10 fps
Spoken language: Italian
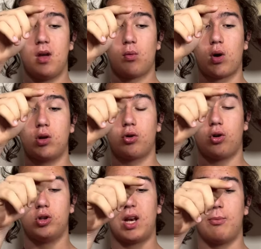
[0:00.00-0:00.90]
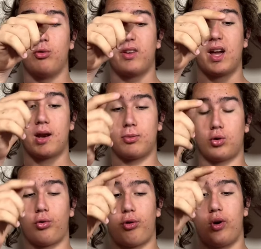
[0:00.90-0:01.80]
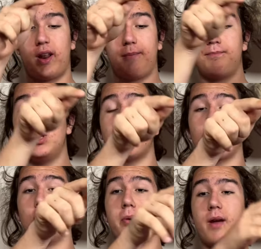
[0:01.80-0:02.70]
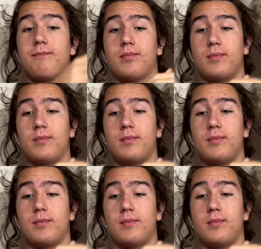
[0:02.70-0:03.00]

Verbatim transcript: quando ho della musica in riproduzione pigio sopra